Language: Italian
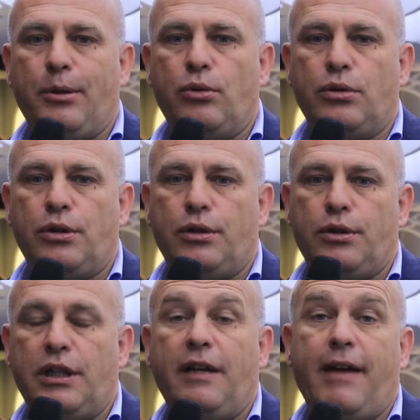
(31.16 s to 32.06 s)
più
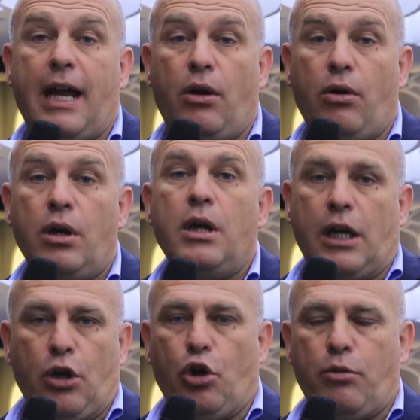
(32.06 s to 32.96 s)
eh, di livello
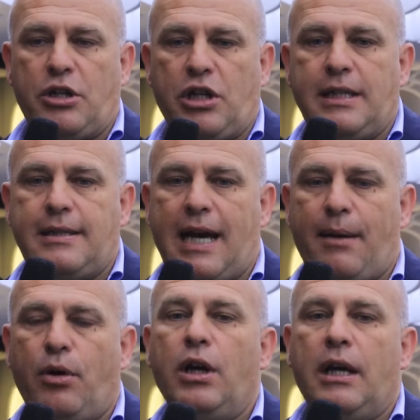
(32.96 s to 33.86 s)
che noi
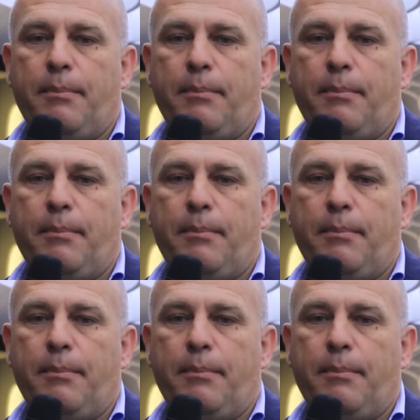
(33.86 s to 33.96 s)
commercializziamo